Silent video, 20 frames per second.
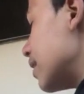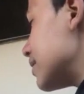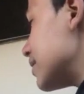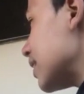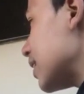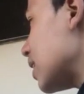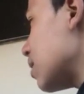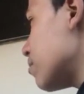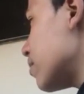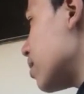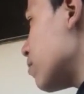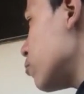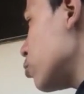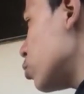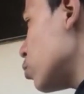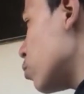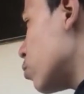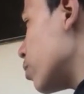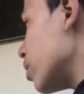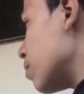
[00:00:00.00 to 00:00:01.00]
Essa câmera é
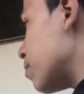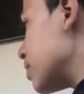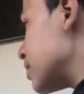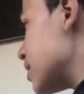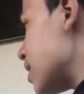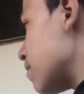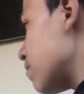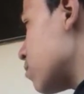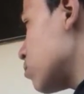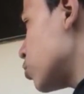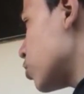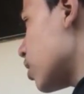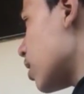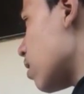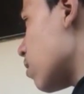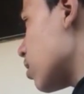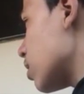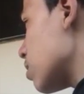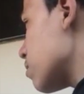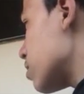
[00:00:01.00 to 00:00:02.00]
muito ruim, rapaziada. Vamos
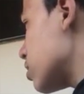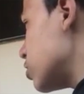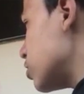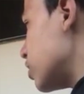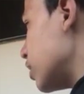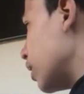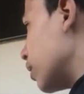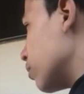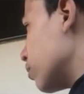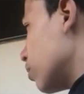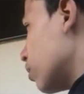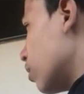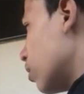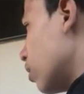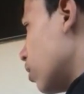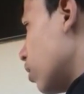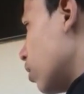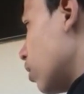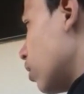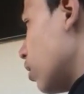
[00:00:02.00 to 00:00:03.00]
jogar com a câmera de dentro.
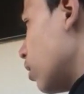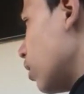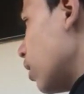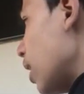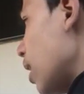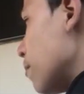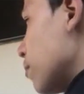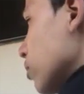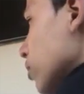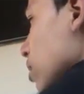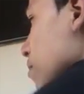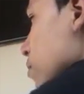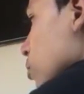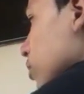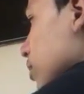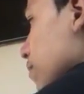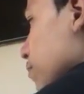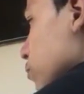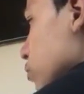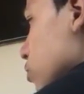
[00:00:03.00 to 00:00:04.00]
É, mano, o
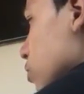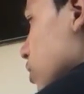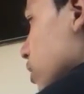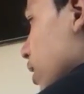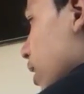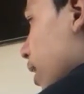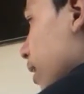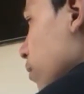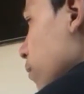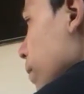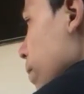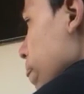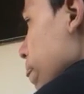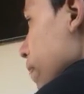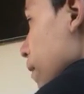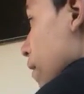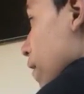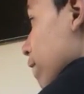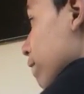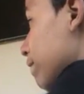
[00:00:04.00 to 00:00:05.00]
caminhão tá funcionando.
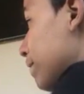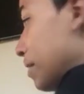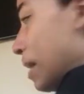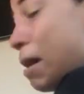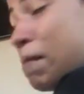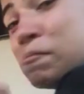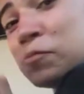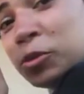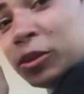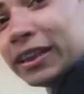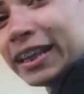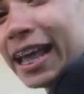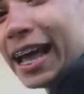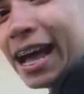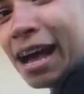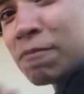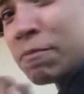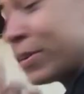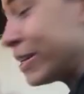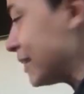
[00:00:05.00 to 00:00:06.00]
Vamos
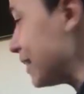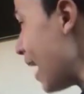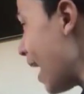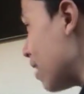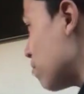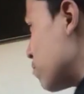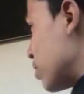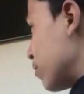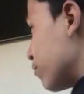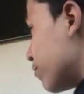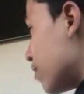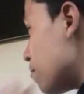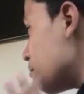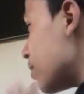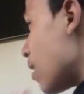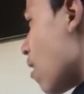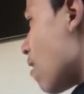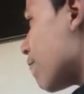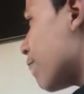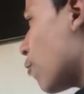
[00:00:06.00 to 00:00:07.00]
lá, rapaziada, mano.
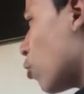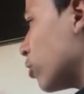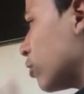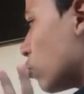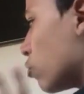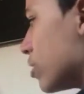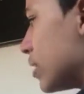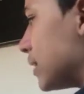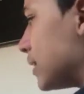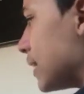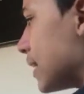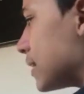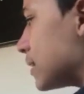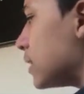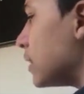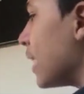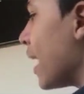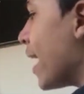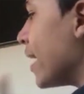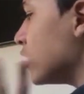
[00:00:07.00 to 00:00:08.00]
Vamos dar uma volta, conhecer a
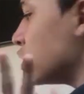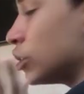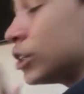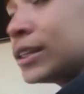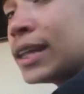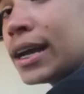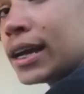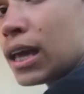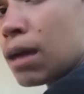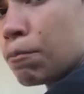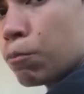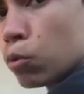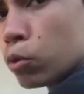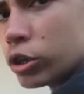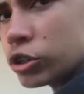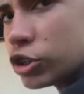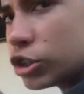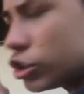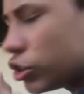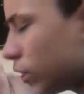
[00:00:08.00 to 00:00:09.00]
cidade. E daqui a
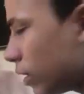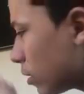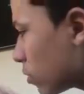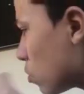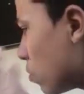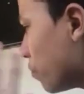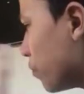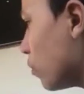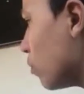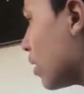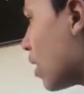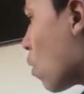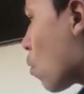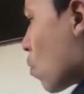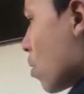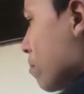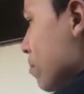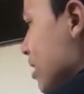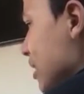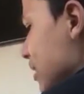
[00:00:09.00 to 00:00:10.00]
pouco a gente tenta configurar
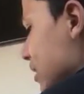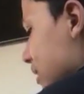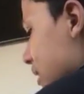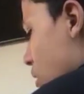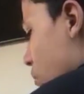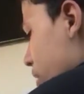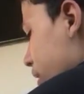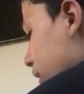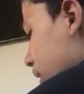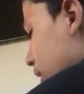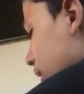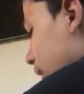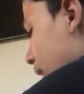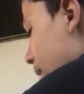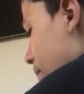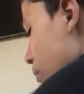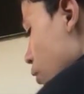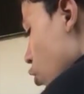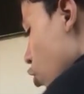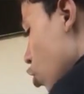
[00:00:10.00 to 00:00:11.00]
alguma missão aqui,
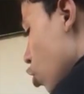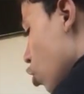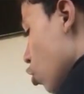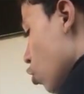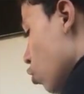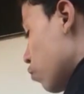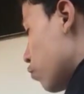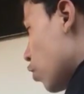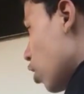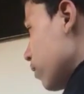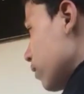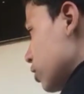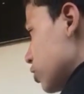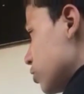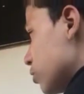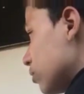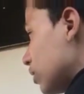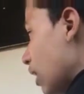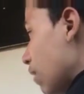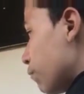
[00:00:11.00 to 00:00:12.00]
tá? O
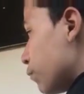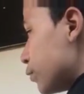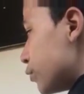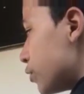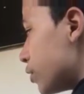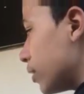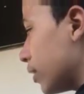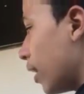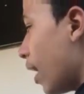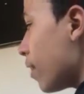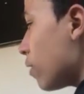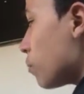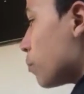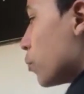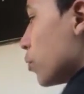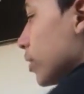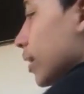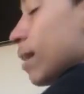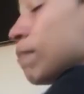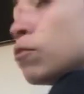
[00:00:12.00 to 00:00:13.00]
volante não tá funcionando
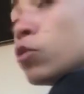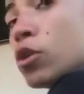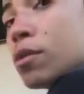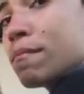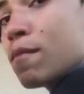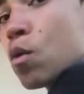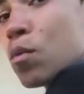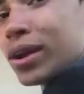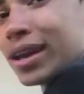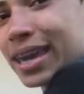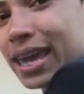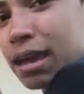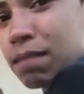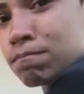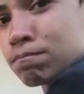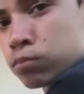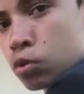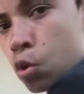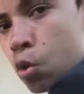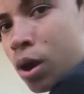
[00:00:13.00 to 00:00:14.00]
porque meu irmão
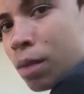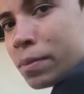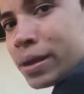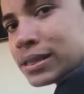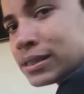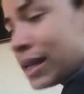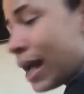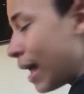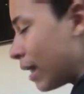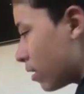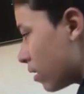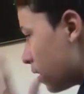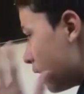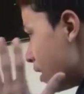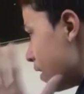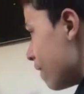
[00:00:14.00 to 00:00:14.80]
quebrou, rapaziada.